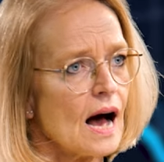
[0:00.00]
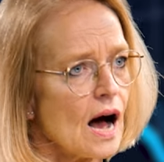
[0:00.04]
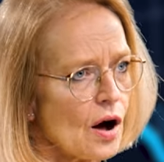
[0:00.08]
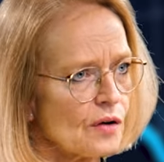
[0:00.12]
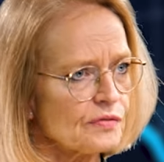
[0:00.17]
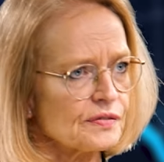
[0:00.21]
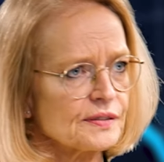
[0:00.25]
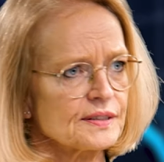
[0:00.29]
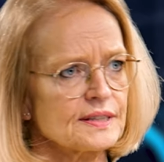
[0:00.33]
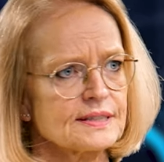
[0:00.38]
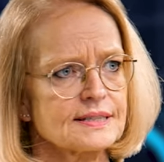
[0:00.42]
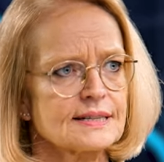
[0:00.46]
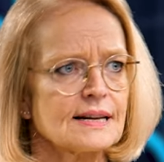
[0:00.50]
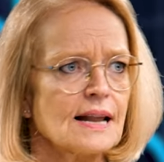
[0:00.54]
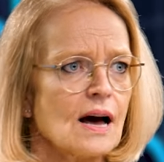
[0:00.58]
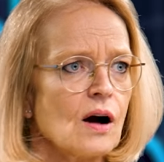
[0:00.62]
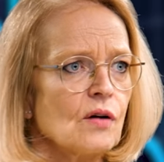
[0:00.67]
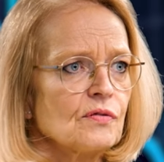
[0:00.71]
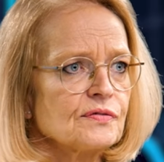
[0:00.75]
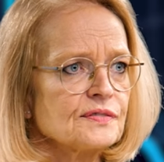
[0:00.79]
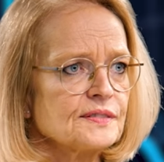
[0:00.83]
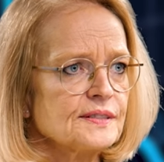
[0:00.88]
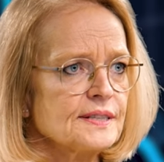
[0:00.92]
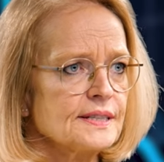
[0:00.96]
Auch für das
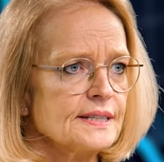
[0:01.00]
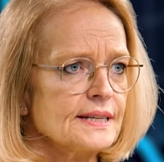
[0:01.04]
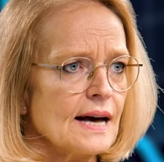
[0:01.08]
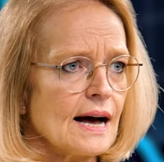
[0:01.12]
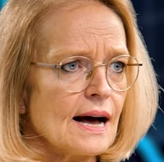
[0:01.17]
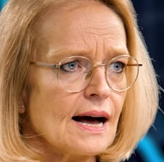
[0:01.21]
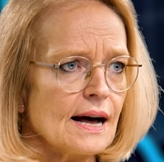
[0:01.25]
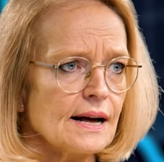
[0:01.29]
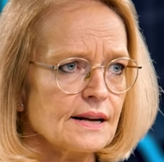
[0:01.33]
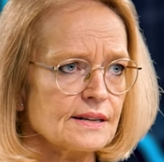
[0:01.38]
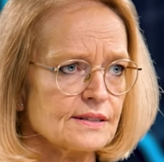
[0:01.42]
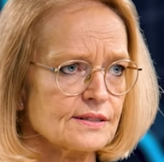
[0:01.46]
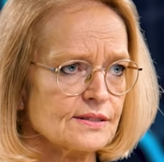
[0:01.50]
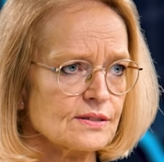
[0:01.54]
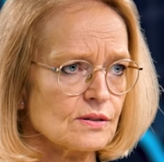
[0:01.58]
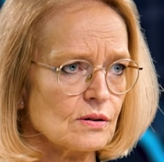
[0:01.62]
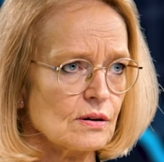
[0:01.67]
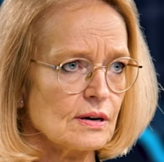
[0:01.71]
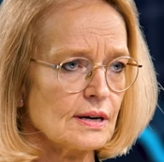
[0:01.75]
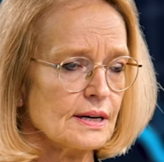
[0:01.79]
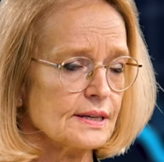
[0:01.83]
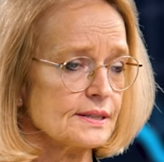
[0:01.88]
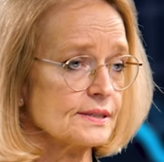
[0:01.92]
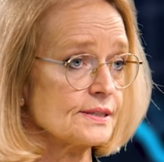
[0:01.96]
laufende Jahr
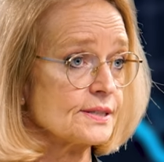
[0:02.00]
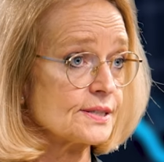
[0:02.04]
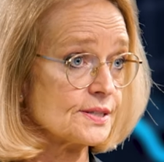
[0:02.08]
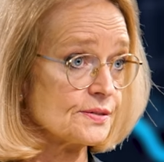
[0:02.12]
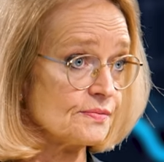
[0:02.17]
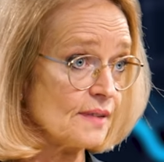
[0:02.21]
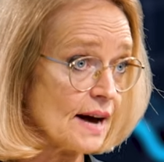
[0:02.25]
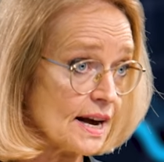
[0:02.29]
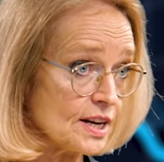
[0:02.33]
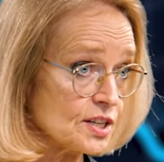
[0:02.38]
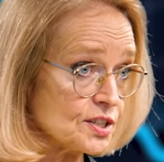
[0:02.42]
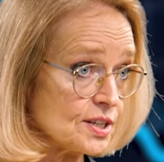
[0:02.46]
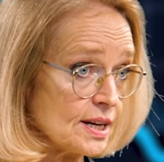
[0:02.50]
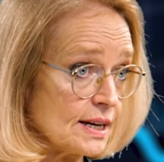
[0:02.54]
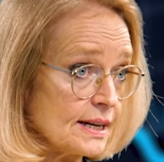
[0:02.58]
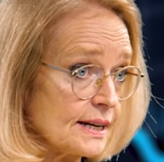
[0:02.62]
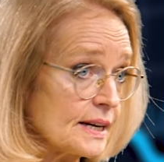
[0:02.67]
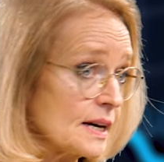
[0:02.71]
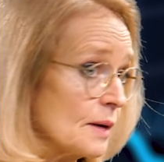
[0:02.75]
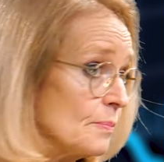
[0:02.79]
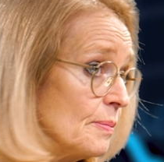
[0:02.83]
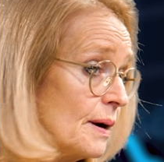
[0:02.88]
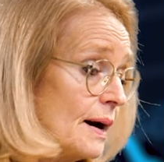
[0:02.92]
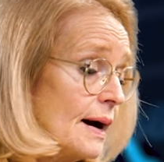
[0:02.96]
soll ein
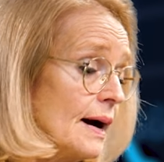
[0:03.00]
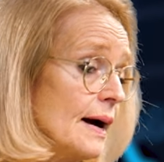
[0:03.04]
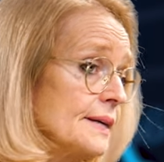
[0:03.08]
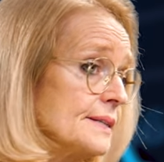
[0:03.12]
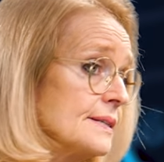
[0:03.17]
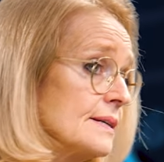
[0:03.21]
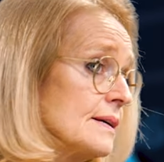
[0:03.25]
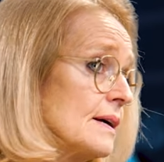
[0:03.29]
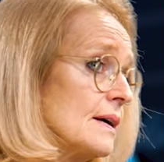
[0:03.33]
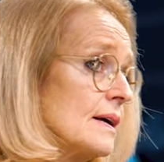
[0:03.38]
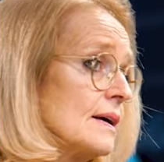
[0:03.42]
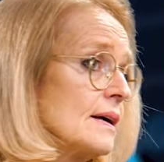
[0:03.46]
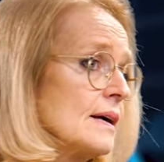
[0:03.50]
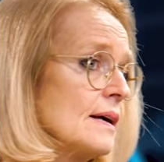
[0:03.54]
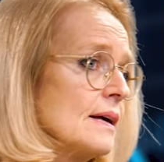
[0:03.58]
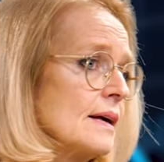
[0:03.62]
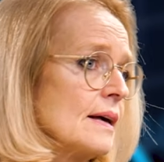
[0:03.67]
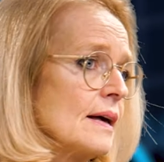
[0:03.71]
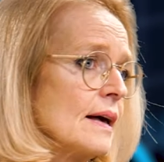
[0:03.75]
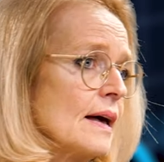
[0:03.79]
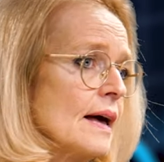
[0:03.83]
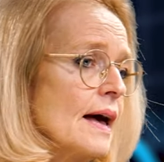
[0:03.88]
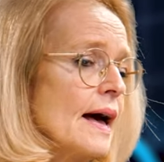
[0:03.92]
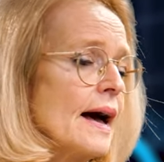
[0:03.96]
zweistelliger Bereich
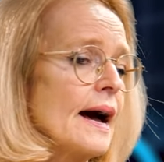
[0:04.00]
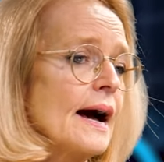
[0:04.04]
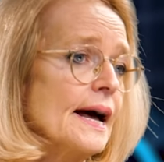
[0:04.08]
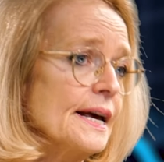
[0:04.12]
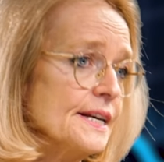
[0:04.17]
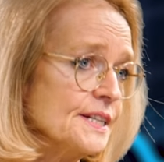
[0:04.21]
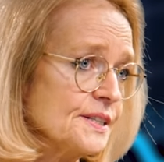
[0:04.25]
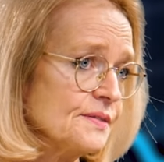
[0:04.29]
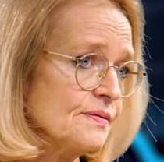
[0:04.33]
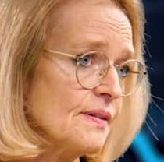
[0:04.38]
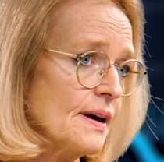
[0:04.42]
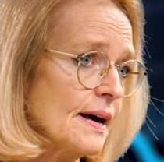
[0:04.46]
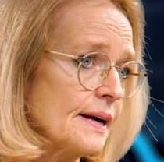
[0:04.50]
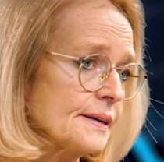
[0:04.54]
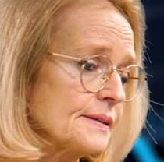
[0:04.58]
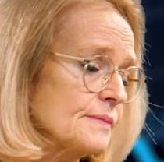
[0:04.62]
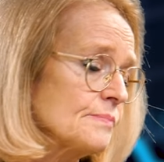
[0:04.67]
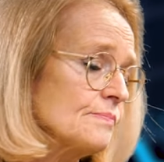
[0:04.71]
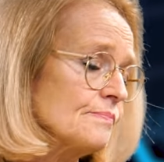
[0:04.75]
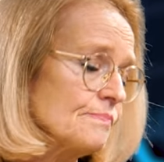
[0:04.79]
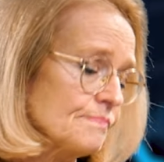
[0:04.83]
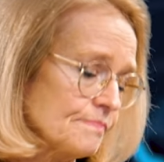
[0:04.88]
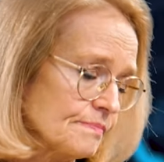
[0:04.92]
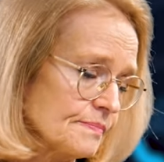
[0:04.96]
erreicht
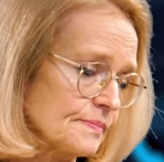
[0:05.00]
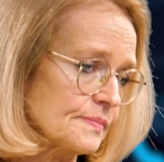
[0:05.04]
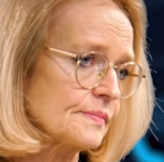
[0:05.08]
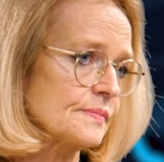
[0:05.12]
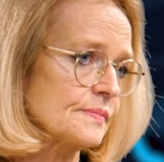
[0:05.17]
werden.